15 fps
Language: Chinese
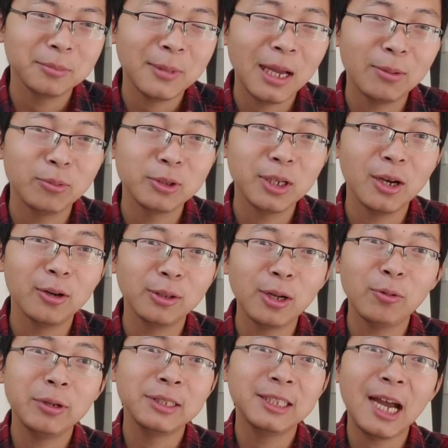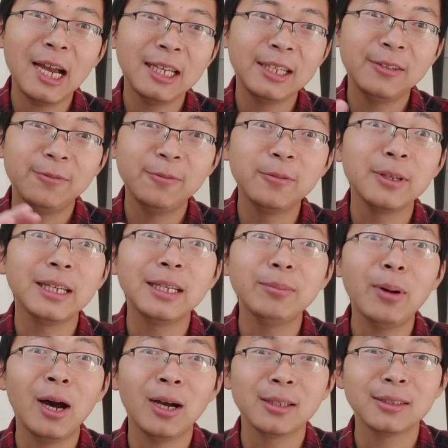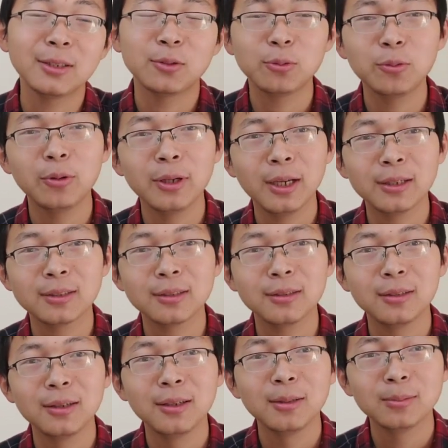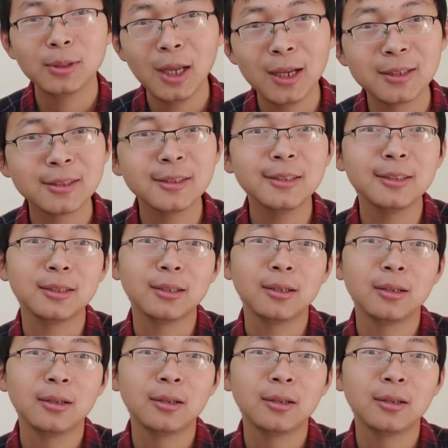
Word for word: 它不叫它会押一付一嘛，在中国也是，但是。